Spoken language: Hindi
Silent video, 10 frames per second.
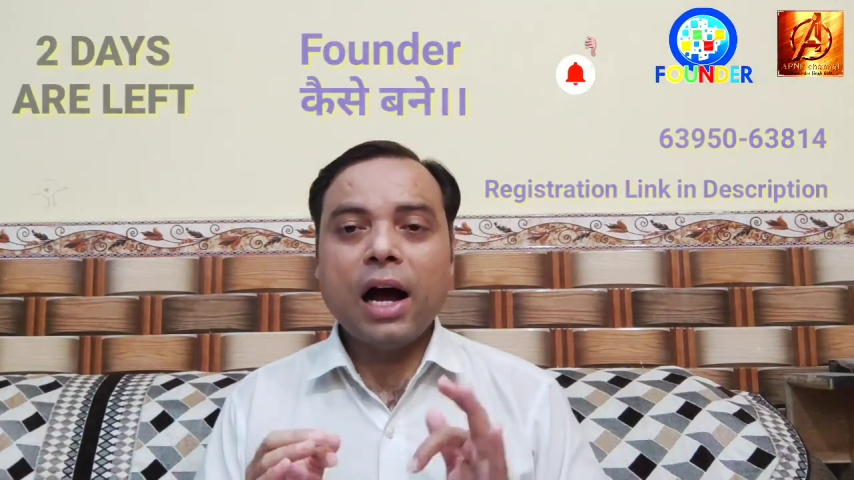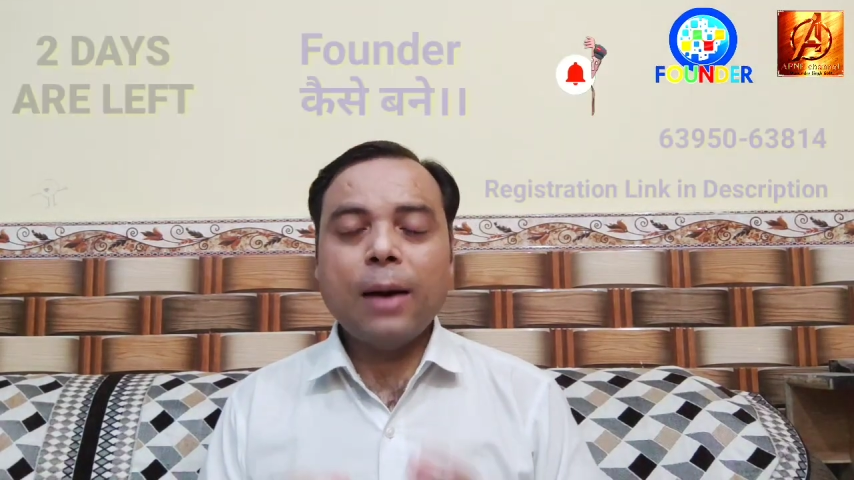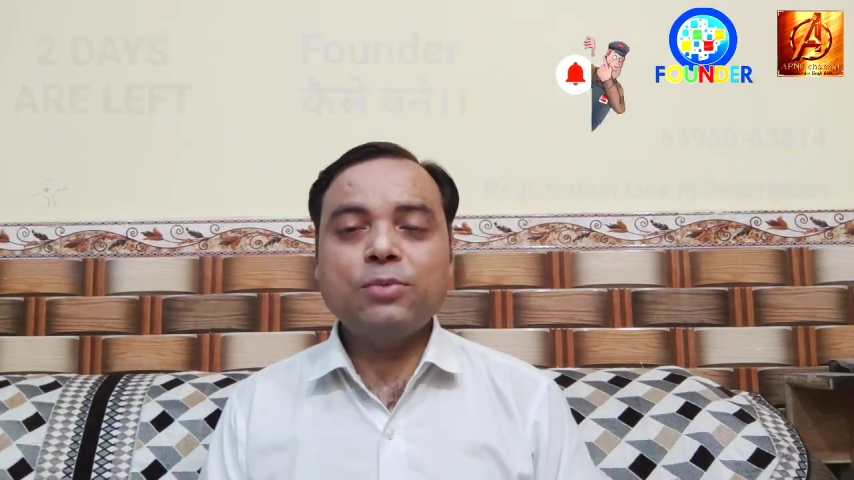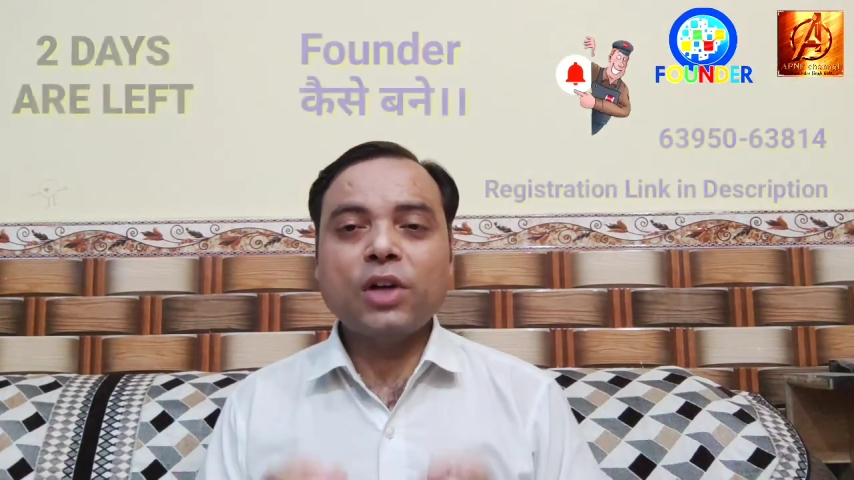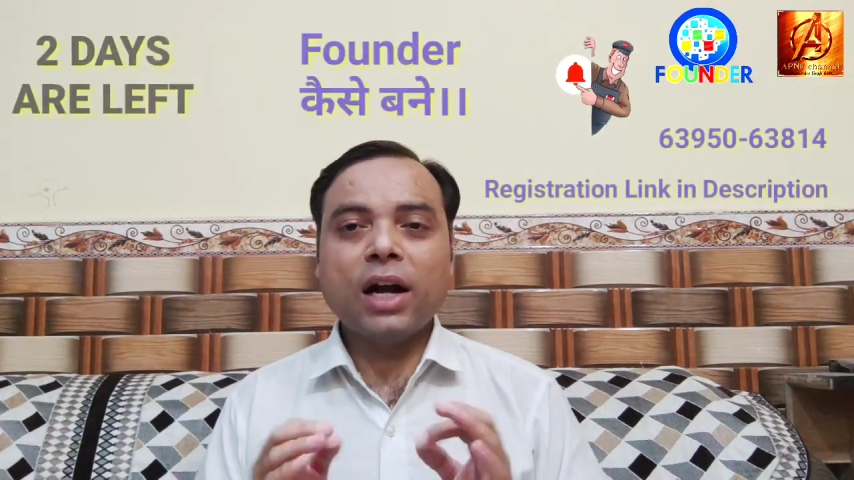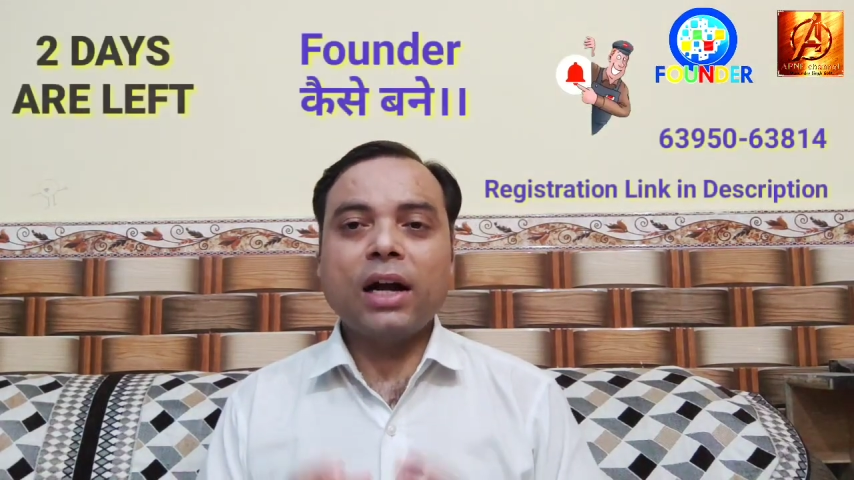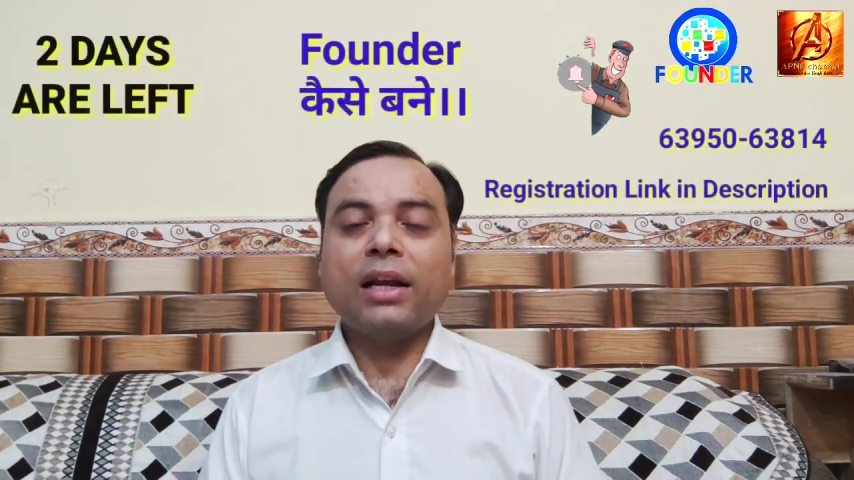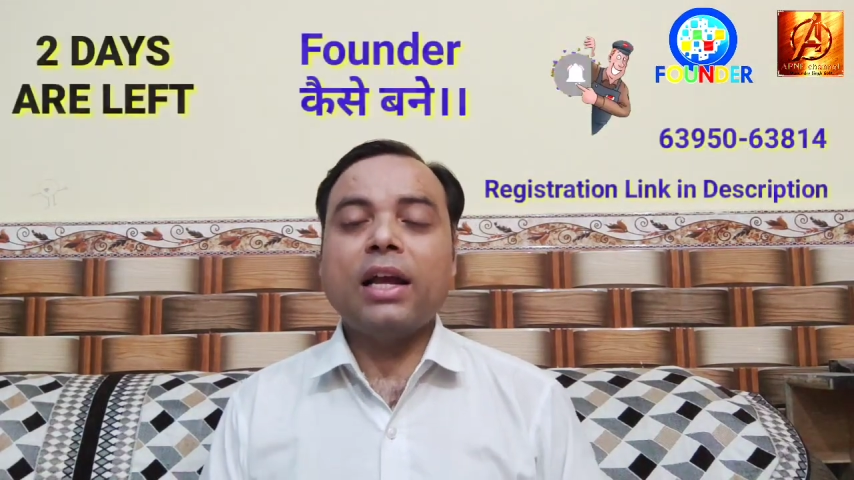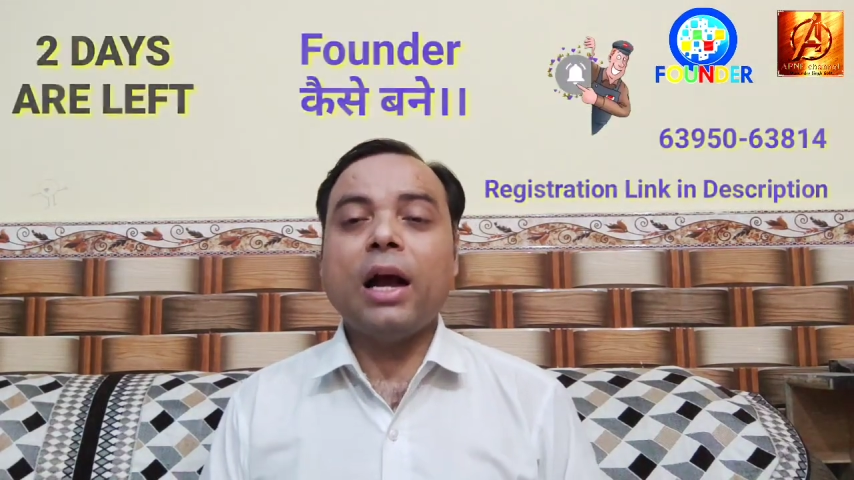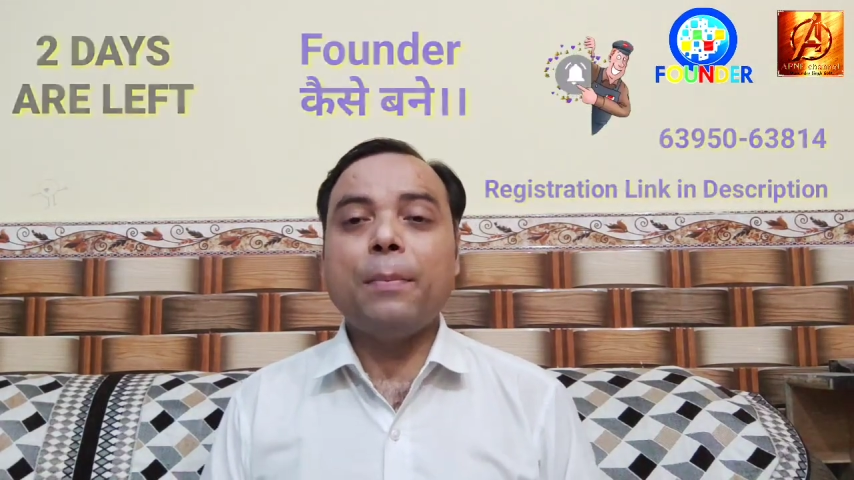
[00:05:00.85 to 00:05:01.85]
आप जाकर
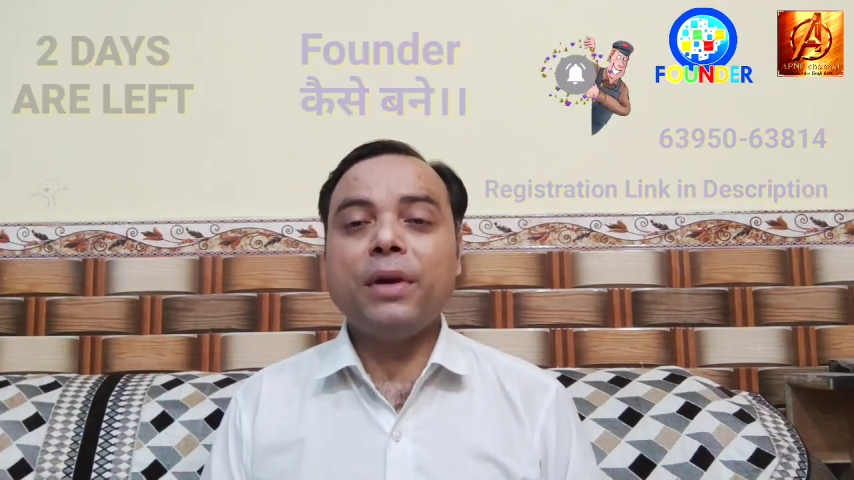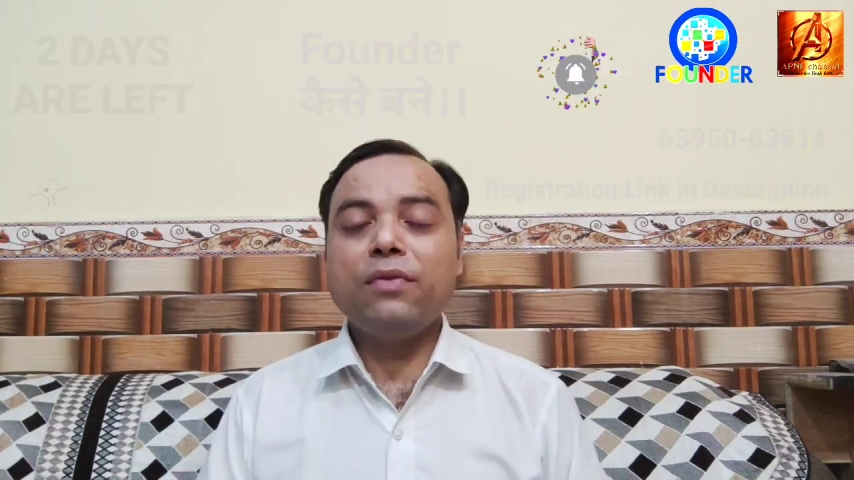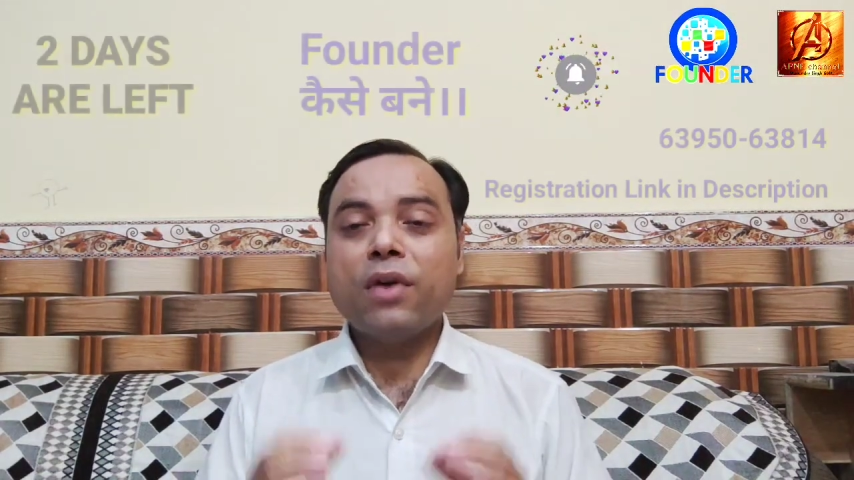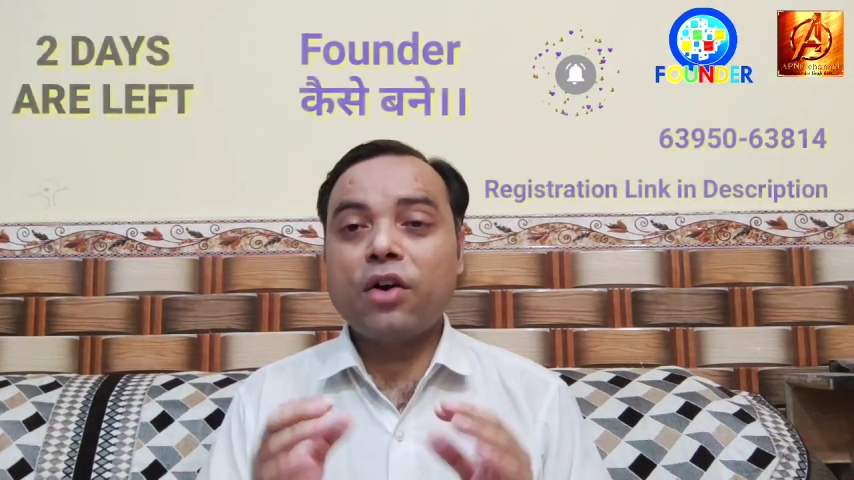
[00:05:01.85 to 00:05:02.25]
के अपनी